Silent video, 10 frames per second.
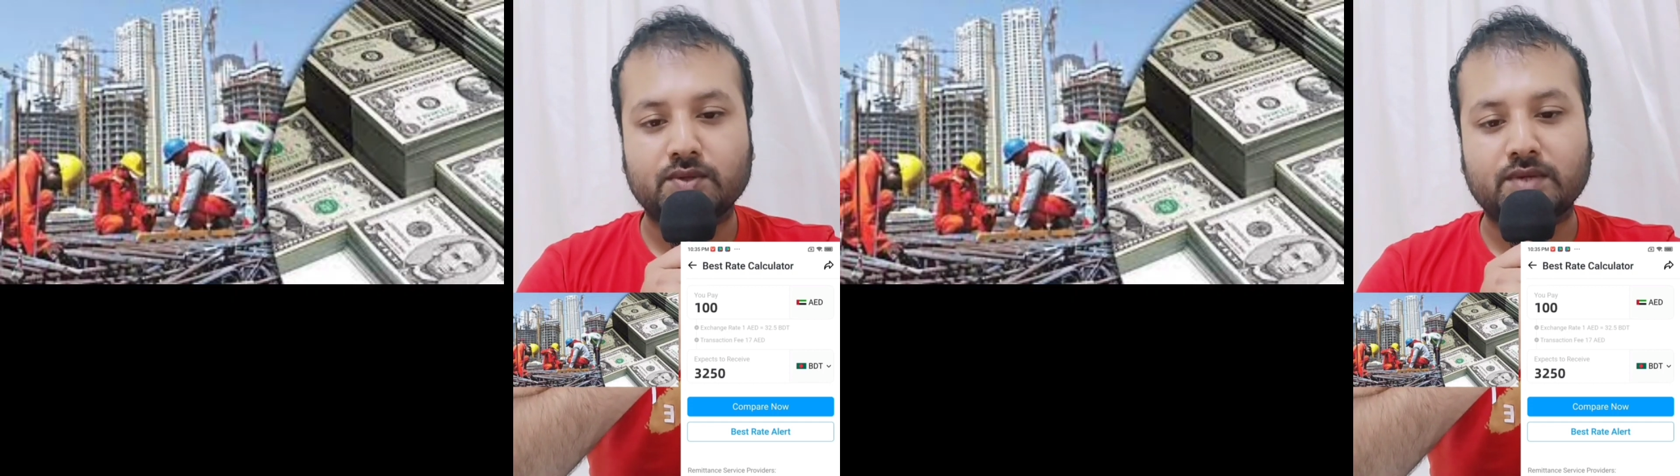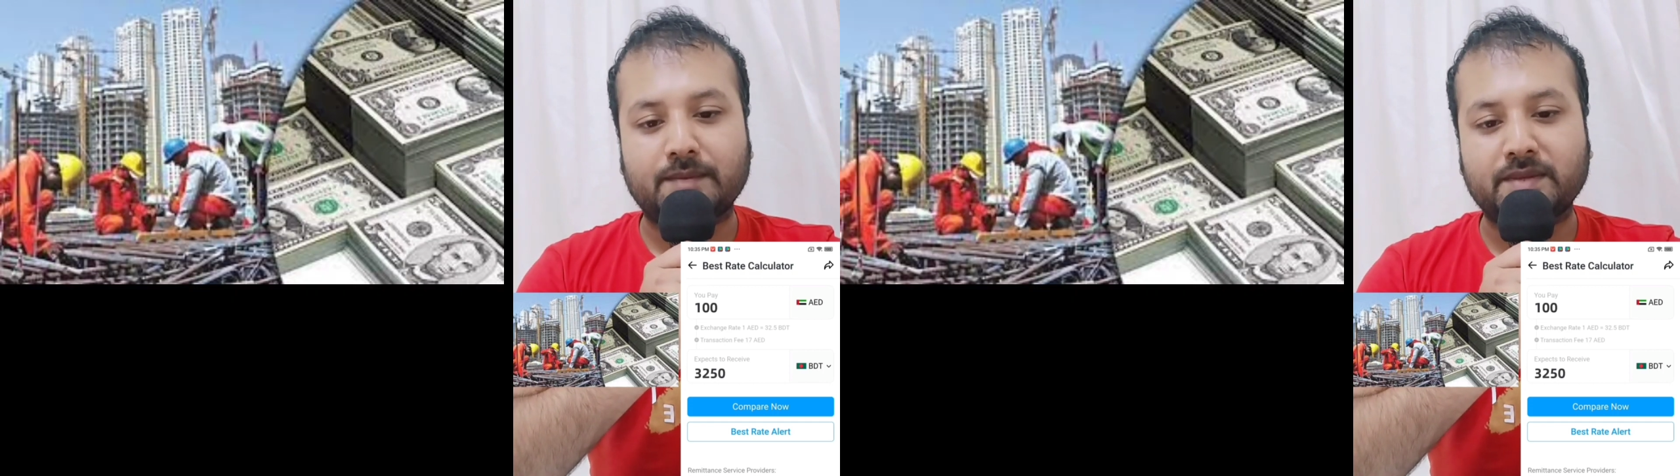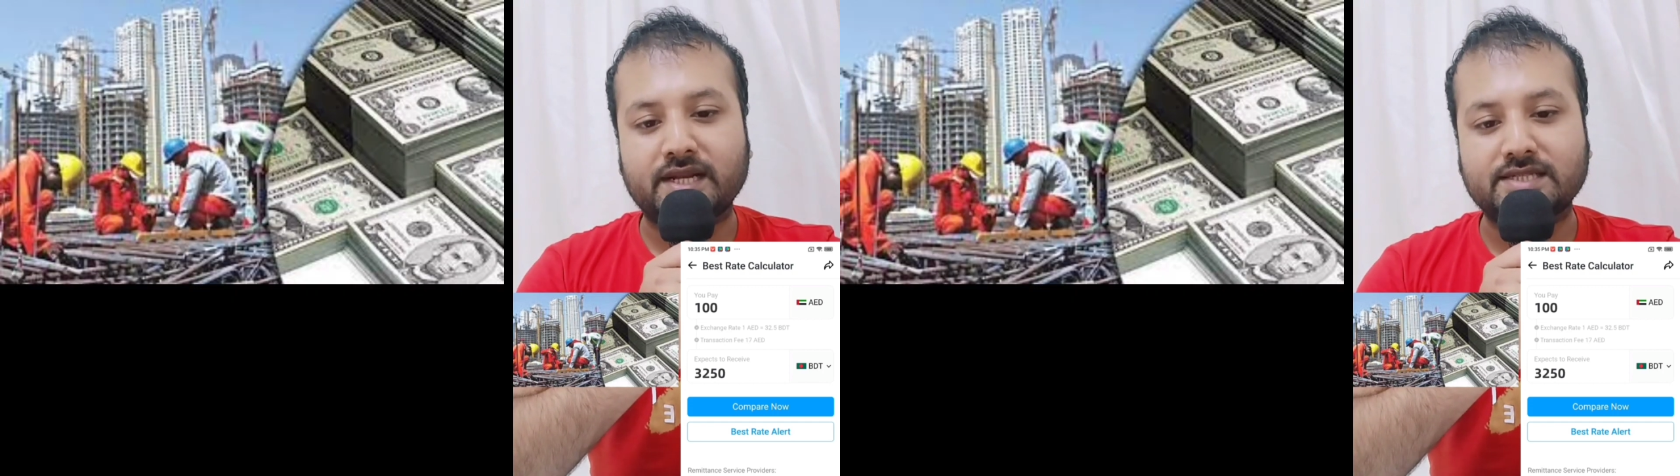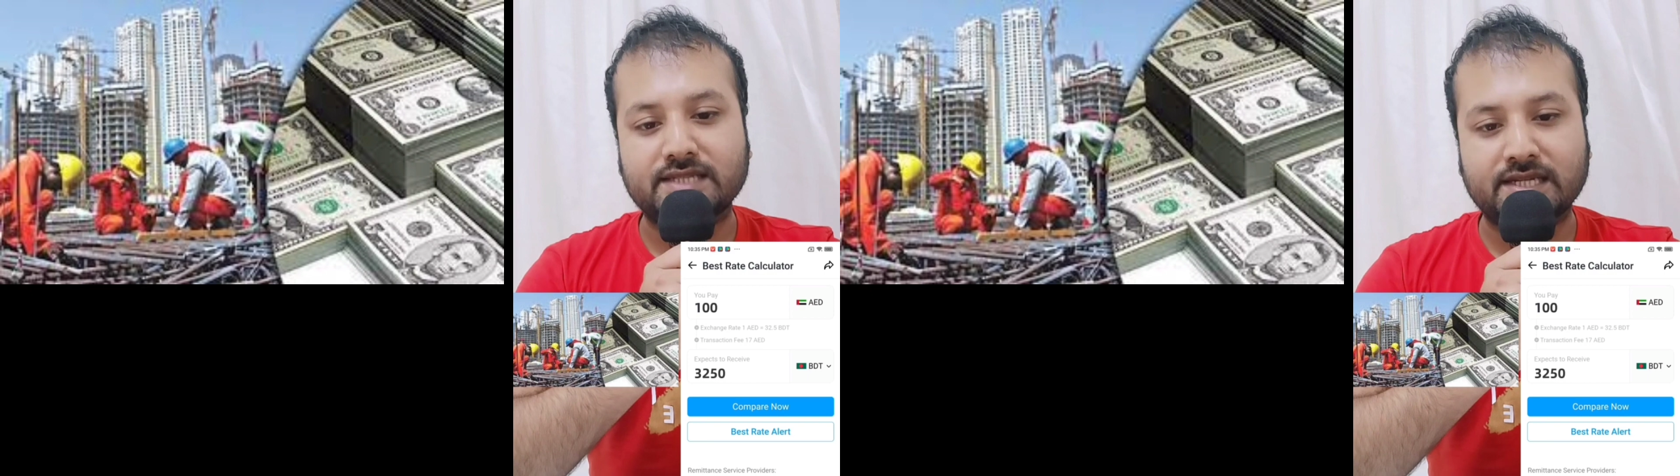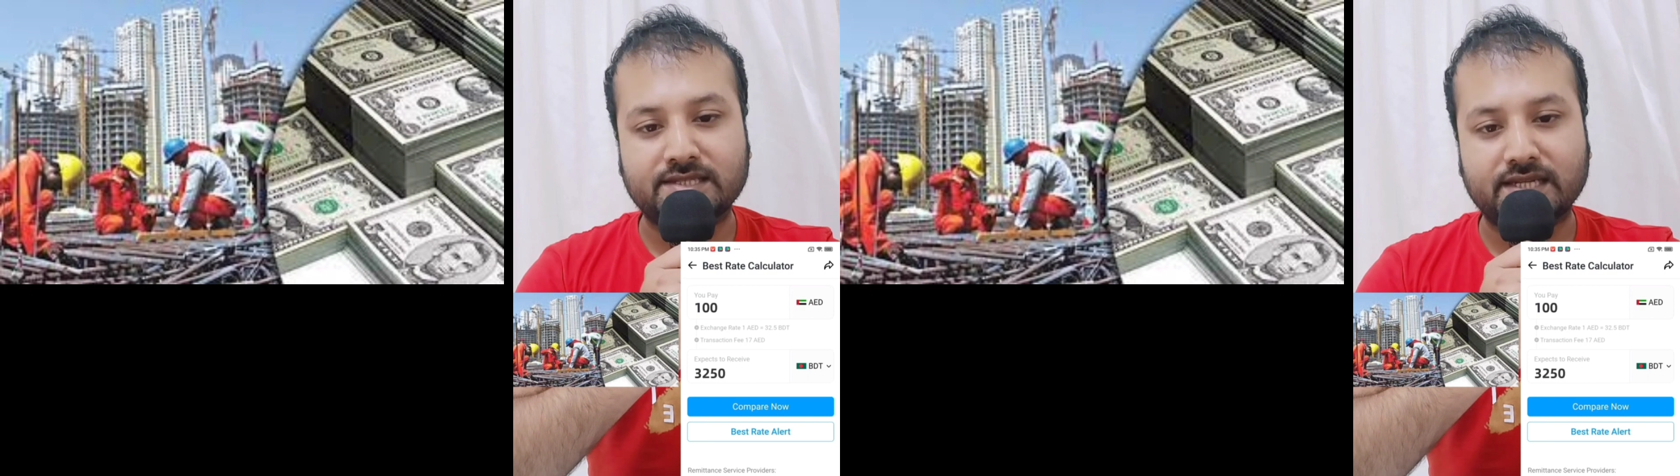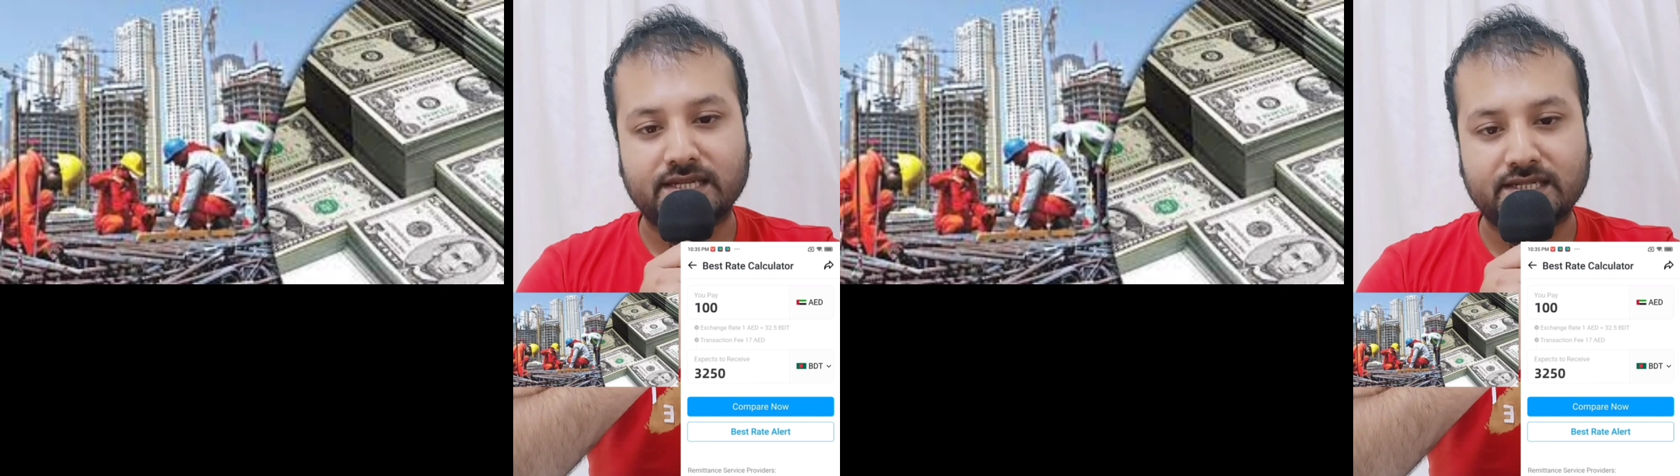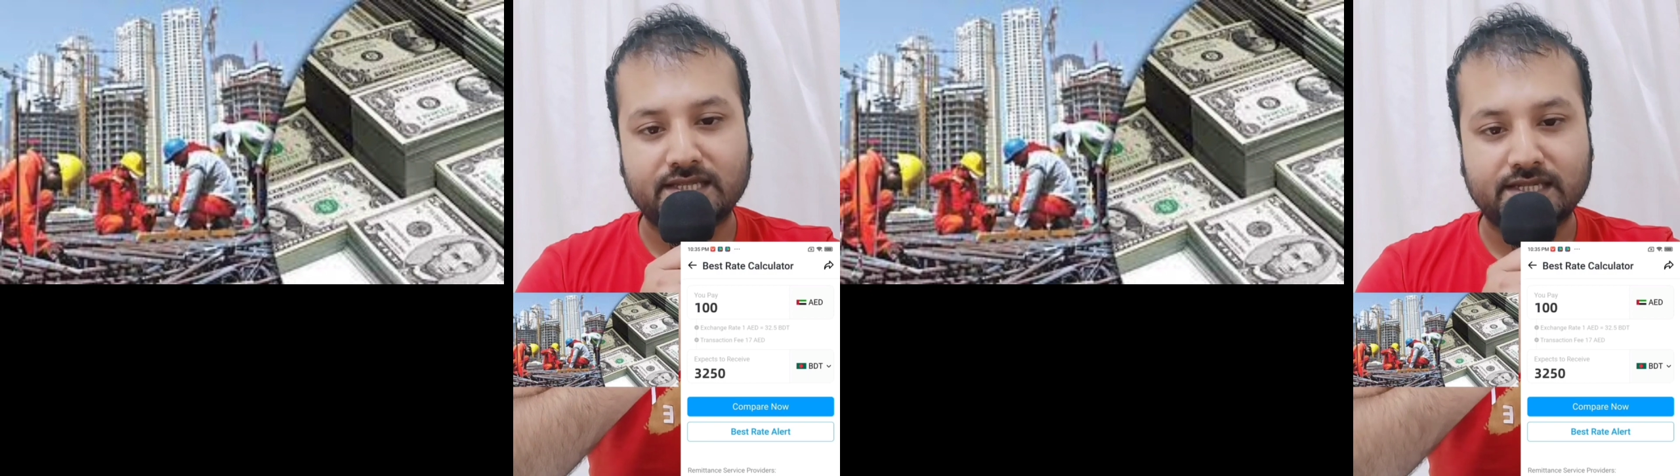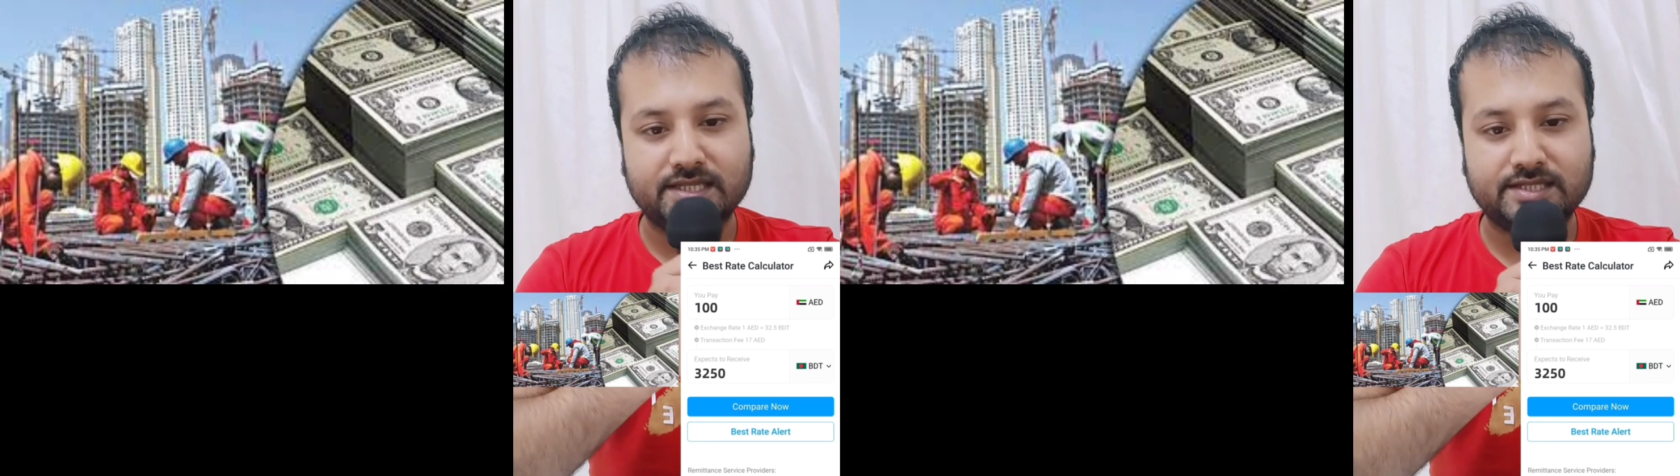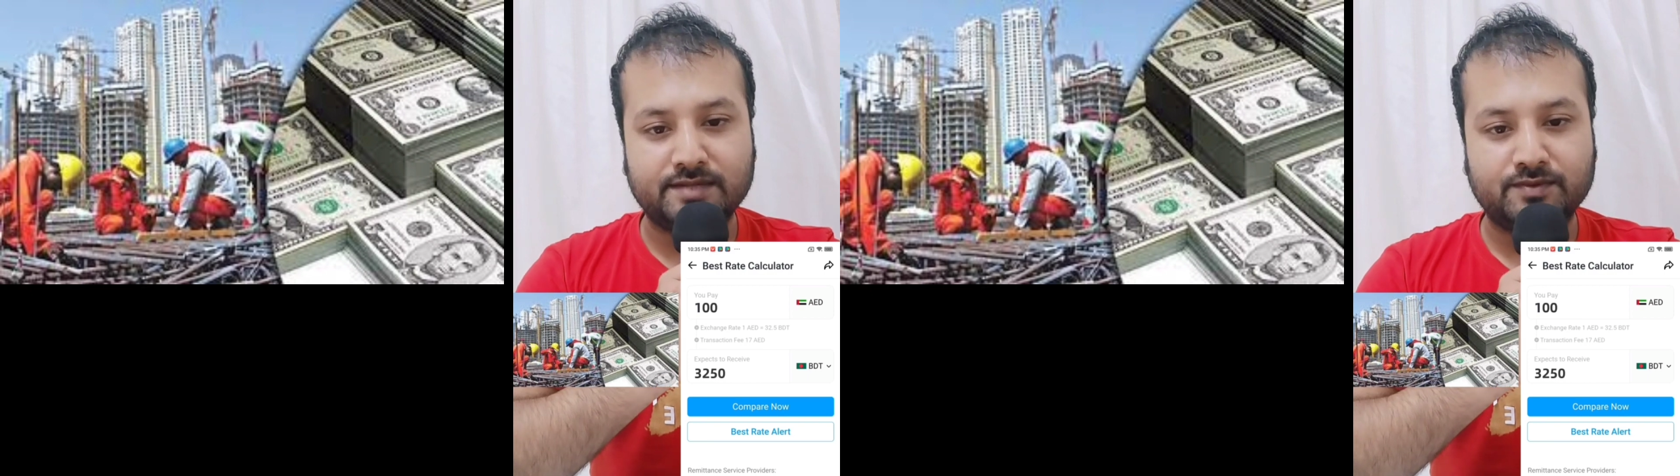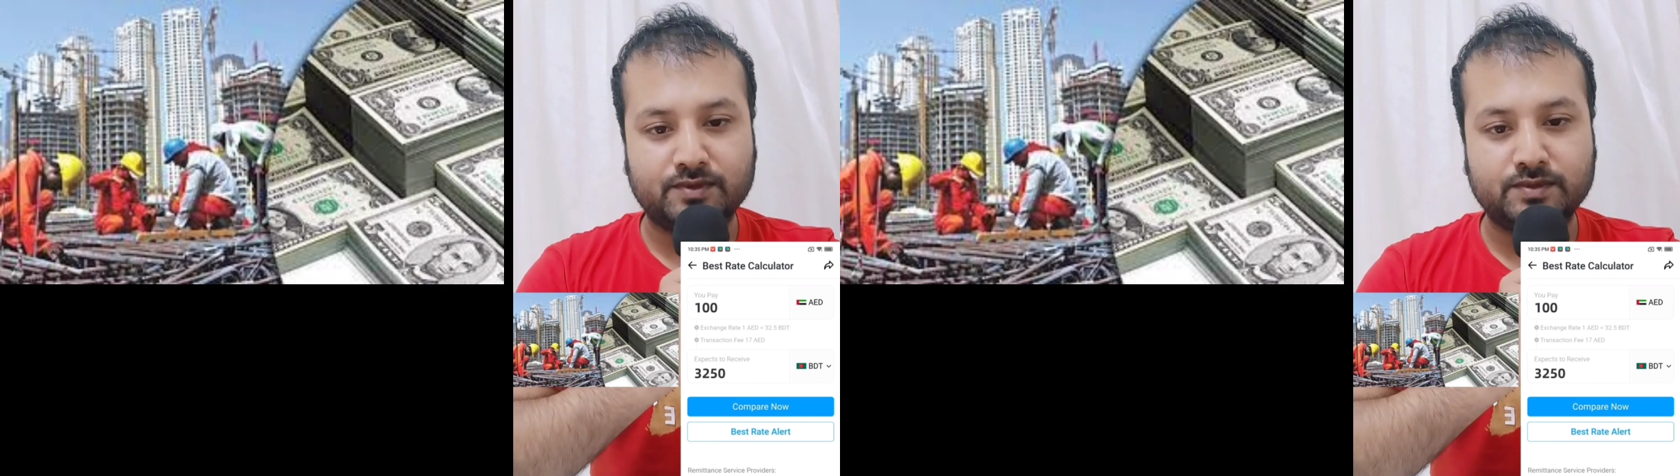তো আপনারা স্ক্রিনে যে ইয়েটি
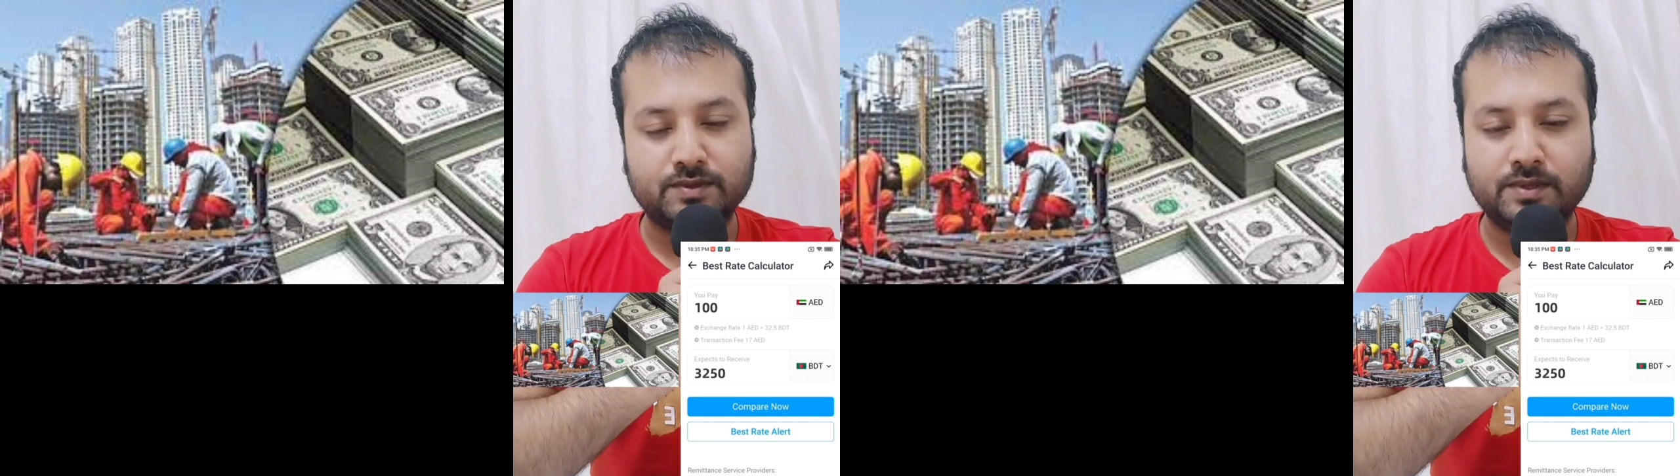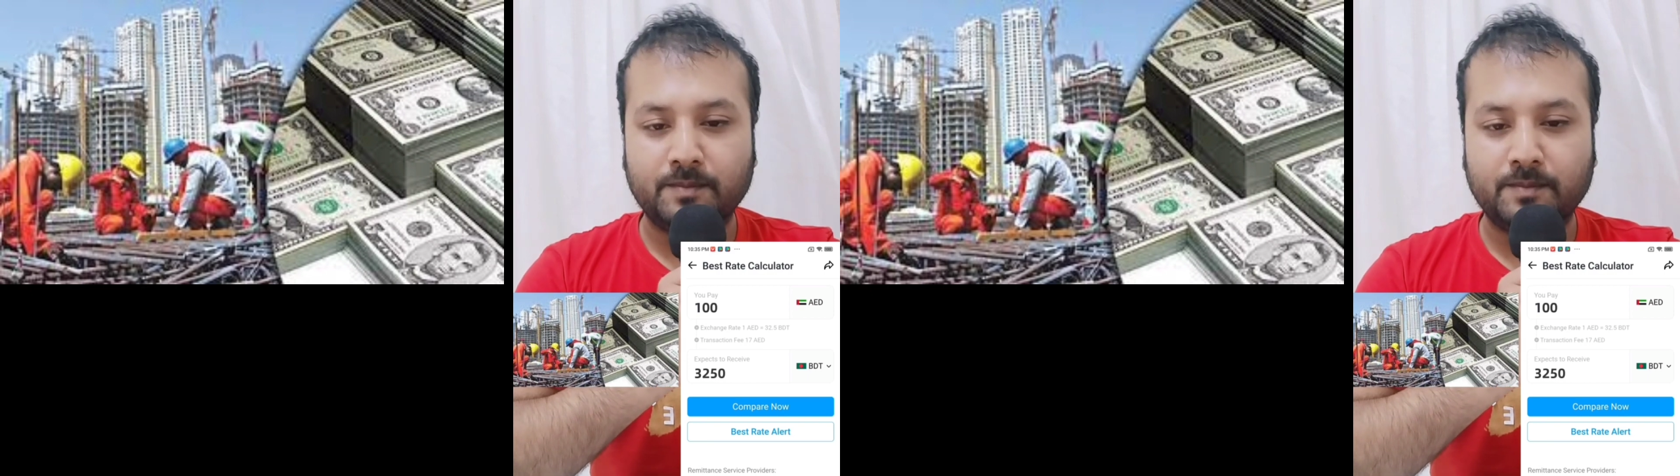দেখতেছেন ফটো